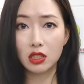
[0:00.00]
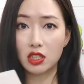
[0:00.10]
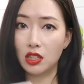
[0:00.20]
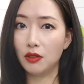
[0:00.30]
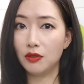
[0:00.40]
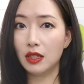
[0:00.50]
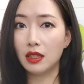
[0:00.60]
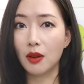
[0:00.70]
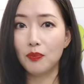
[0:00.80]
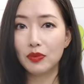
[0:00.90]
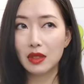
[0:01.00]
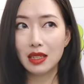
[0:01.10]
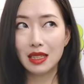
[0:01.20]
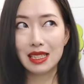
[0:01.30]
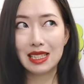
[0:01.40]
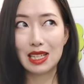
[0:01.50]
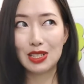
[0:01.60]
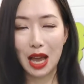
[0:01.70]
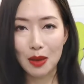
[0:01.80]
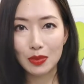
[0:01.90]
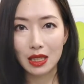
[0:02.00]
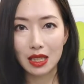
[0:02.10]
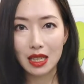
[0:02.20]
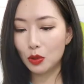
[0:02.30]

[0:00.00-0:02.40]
这个成分的一些产品。